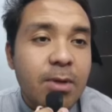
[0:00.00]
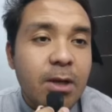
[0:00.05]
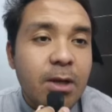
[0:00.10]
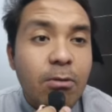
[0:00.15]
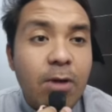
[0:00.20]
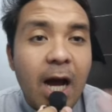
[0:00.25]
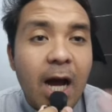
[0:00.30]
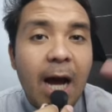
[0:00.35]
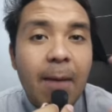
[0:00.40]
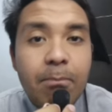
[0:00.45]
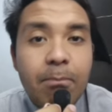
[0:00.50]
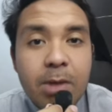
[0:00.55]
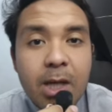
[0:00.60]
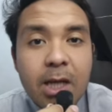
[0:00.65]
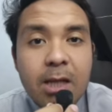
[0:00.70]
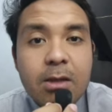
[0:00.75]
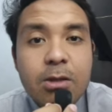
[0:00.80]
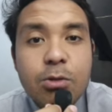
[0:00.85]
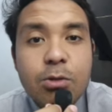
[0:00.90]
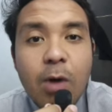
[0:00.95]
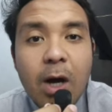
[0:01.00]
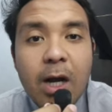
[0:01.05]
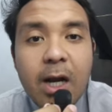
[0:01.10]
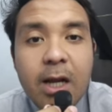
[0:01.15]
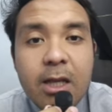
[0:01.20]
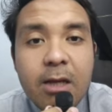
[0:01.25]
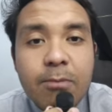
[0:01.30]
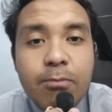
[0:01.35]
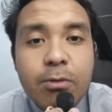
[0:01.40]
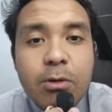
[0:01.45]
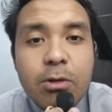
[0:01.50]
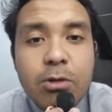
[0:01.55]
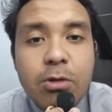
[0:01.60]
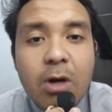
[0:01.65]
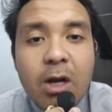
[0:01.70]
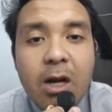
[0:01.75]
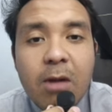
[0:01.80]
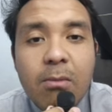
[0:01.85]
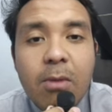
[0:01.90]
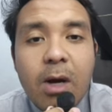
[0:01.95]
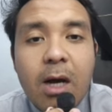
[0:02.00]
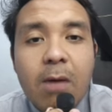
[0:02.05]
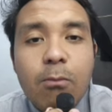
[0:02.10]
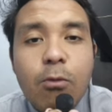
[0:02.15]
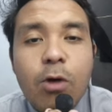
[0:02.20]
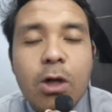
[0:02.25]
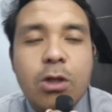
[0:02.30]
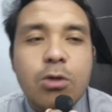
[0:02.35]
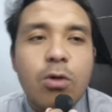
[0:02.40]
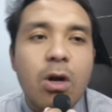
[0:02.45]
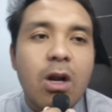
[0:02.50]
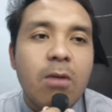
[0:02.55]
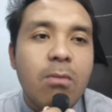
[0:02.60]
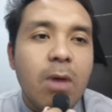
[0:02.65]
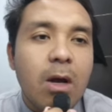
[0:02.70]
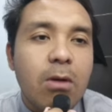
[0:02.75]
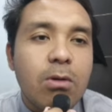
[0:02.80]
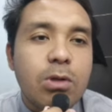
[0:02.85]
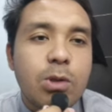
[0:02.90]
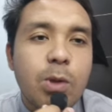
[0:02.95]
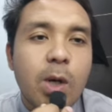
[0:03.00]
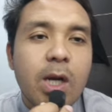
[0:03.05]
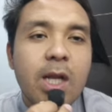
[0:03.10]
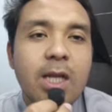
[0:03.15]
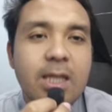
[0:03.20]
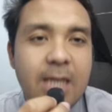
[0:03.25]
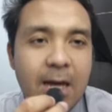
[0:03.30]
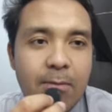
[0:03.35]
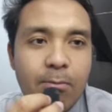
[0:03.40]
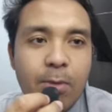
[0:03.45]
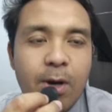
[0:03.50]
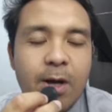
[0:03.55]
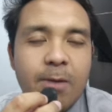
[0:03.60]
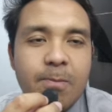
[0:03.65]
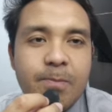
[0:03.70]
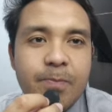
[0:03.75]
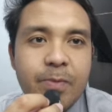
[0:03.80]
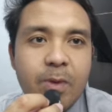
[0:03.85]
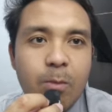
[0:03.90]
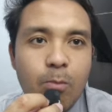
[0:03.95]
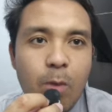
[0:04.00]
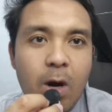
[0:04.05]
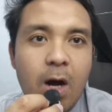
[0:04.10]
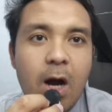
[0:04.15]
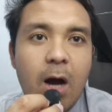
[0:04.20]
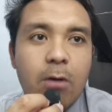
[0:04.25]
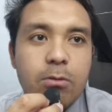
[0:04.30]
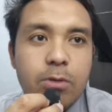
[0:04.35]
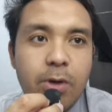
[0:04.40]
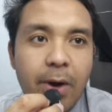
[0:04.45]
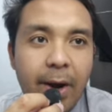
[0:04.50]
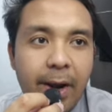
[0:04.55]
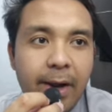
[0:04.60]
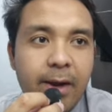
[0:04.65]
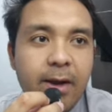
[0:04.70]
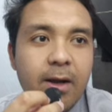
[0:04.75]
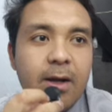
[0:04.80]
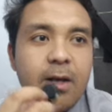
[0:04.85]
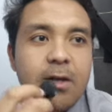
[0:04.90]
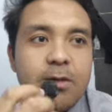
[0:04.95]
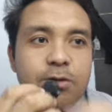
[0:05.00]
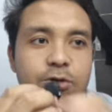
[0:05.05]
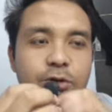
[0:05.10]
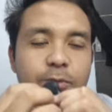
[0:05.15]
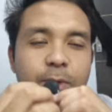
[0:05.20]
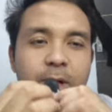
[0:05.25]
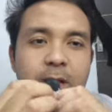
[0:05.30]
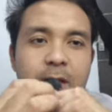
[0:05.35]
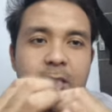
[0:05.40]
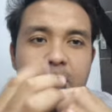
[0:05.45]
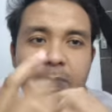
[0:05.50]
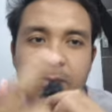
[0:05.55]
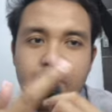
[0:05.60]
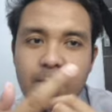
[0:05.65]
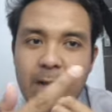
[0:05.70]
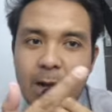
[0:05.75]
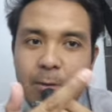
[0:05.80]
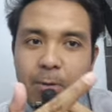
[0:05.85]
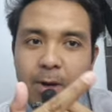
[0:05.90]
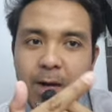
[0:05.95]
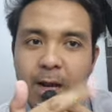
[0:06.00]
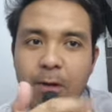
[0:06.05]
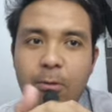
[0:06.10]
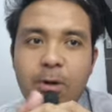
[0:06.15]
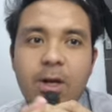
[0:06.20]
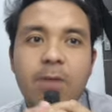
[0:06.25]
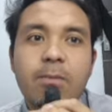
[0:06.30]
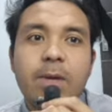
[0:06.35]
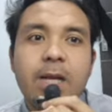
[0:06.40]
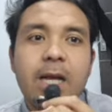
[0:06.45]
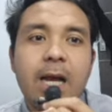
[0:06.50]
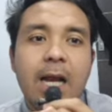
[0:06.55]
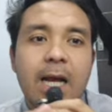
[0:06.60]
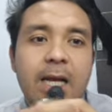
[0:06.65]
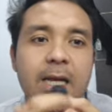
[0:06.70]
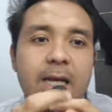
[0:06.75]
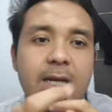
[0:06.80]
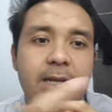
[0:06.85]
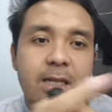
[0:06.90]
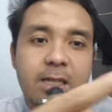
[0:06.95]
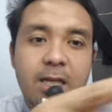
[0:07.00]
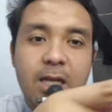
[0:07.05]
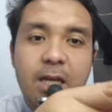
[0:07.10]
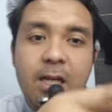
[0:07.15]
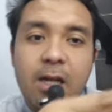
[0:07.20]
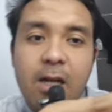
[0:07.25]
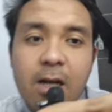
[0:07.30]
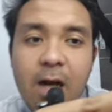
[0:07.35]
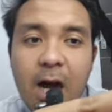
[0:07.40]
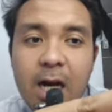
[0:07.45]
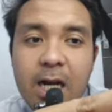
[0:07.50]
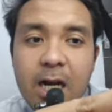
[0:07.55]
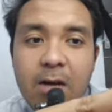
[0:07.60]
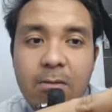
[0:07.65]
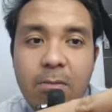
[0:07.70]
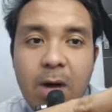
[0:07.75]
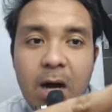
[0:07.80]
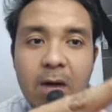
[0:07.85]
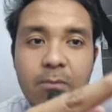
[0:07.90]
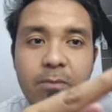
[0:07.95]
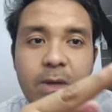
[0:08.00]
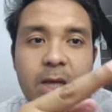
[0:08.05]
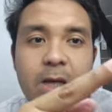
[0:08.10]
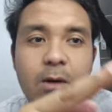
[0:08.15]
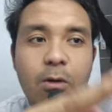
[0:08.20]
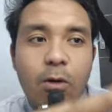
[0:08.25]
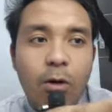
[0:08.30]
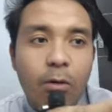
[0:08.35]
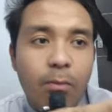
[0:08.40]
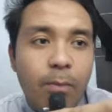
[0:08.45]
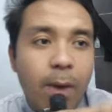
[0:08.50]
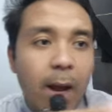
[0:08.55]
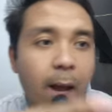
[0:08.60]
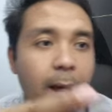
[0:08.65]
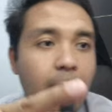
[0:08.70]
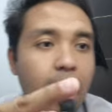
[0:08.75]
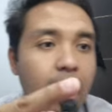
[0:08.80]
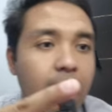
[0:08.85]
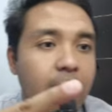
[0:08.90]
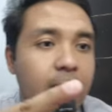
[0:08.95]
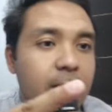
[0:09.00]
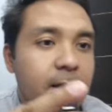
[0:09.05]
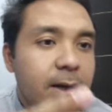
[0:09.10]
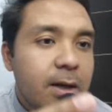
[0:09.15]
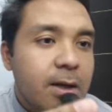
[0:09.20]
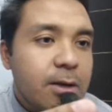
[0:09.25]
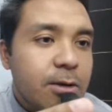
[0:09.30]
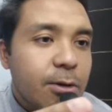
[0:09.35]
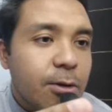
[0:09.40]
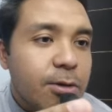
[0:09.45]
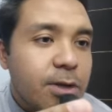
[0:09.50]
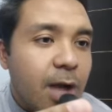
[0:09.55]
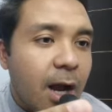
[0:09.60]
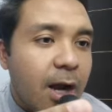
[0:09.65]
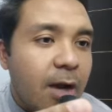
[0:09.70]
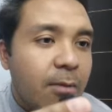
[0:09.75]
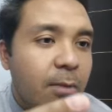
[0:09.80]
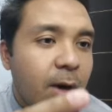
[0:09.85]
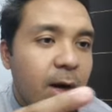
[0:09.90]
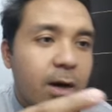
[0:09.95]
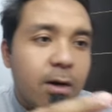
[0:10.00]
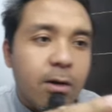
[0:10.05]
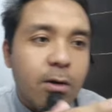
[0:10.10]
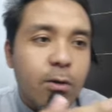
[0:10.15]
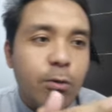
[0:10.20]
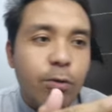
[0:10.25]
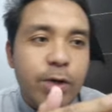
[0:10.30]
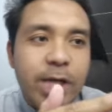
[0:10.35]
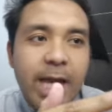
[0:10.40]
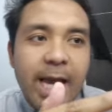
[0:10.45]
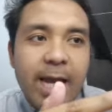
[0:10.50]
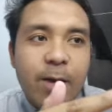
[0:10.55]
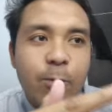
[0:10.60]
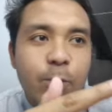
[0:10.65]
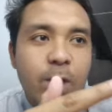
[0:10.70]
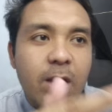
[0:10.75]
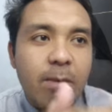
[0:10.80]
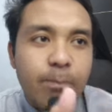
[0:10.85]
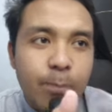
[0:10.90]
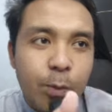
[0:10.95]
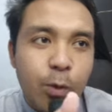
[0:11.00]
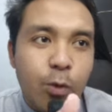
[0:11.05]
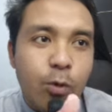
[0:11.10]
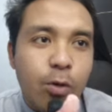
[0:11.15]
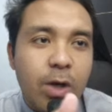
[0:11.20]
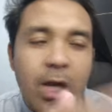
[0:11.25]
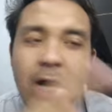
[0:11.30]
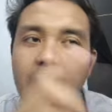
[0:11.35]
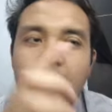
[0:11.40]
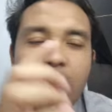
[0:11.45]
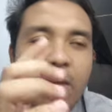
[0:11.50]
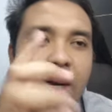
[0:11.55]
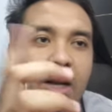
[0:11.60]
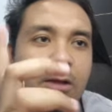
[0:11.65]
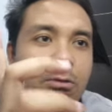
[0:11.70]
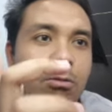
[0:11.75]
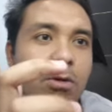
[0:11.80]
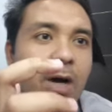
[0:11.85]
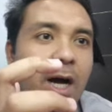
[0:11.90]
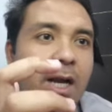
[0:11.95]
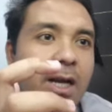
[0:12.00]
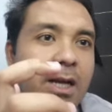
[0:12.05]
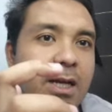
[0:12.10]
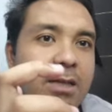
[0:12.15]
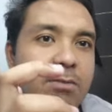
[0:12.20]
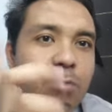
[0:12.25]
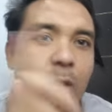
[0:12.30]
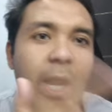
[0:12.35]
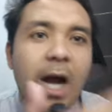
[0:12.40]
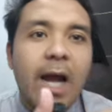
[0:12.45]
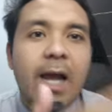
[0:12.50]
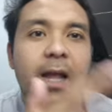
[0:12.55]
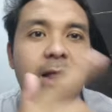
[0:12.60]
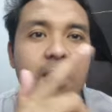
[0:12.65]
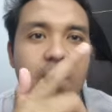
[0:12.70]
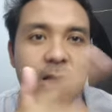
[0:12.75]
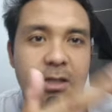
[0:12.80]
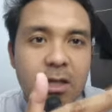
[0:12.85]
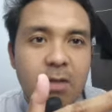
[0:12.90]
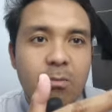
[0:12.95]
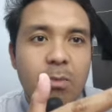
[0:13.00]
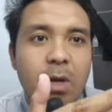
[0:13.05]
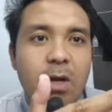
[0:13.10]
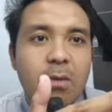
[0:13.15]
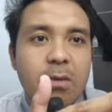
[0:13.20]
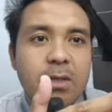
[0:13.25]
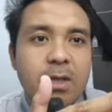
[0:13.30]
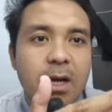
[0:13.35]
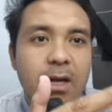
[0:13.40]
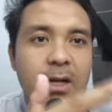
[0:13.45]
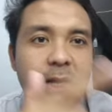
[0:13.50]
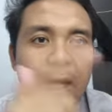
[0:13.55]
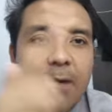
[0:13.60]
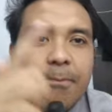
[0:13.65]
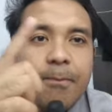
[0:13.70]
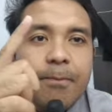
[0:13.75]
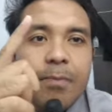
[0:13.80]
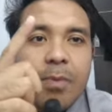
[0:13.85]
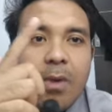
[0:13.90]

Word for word: ini udah update juaranya pun juara ba bukan juara baru juaranya sama Bang Audrey cuman lawan-lawannya beda lagi di sini ada ada Bang Mingkobel terus ada Bang Kuyen Wibu yang kemarin tuh nggak ada guys Bang ANTZ kemarin masih ada